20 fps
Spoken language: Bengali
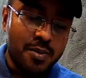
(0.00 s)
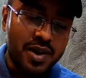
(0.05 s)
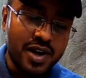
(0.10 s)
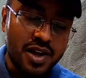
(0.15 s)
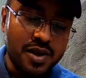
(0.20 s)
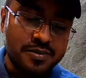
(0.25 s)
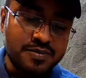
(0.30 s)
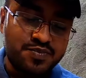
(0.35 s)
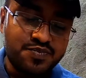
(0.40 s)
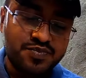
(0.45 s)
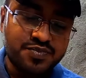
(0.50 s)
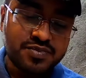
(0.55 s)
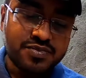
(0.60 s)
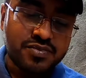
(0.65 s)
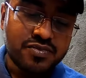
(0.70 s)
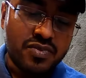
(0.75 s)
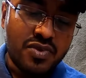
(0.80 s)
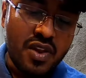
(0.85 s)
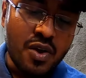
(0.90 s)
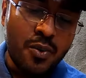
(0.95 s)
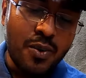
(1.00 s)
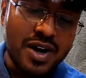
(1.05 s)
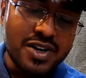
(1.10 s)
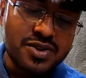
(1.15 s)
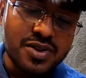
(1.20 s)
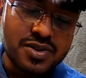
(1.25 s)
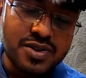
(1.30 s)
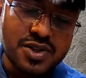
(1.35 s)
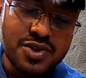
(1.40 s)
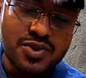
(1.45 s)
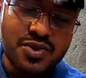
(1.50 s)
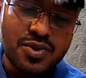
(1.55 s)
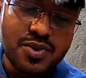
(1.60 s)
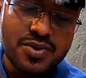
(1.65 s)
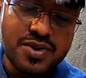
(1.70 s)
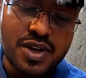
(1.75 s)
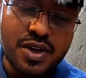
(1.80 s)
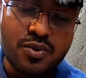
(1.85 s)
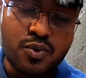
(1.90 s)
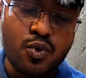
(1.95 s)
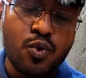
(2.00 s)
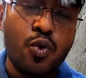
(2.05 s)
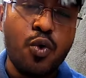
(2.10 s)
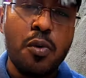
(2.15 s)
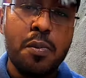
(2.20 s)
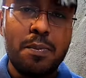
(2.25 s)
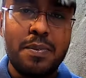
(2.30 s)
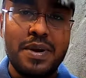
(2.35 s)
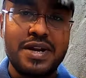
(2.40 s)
মানে হোয়াইট সসের জন্য যে খুব